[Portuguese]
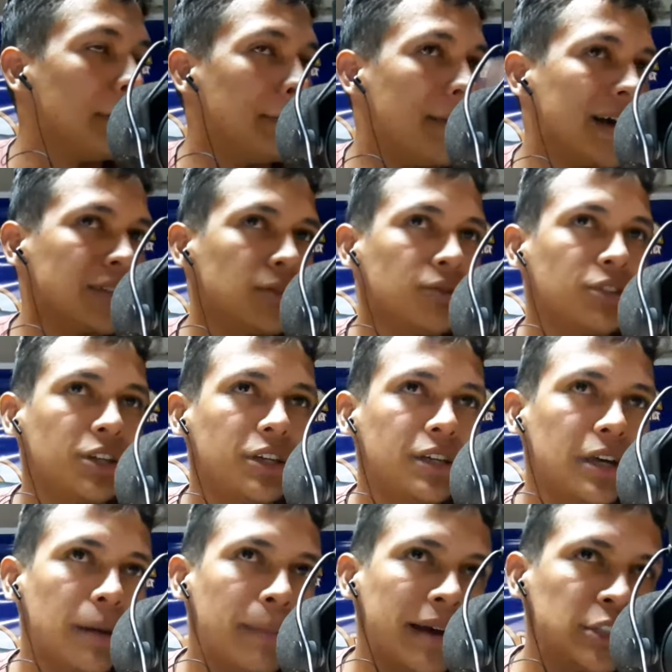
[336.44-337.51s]
Mais um
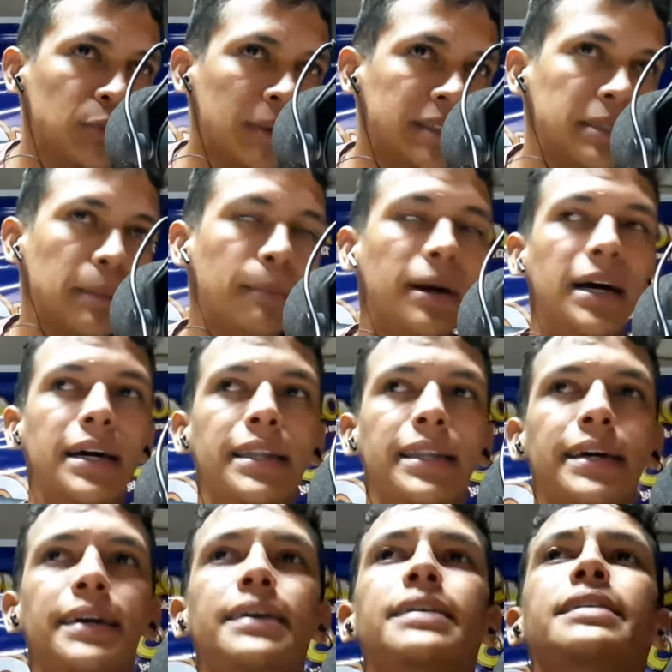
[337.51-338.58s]
dia, mais uma
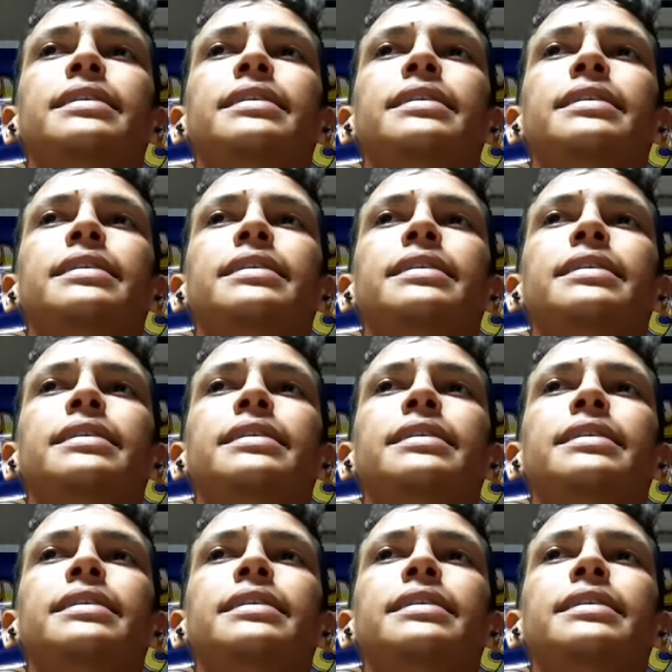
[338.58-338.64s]
semana.